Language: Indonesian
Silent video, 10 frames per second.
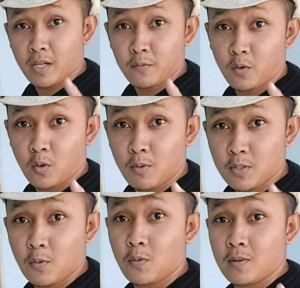lupa di follow
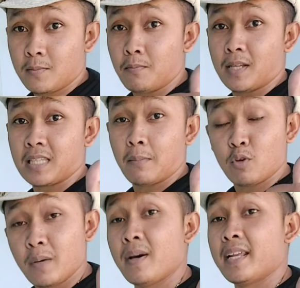bosku.
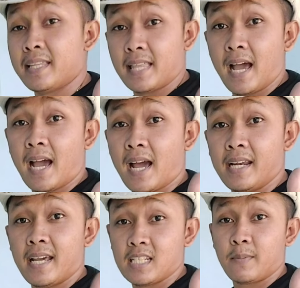Mantap. Oke, mari
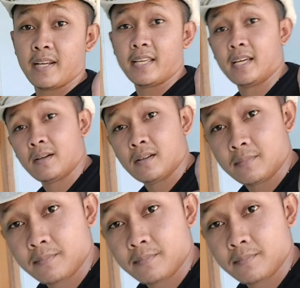kita lihat sepedanya.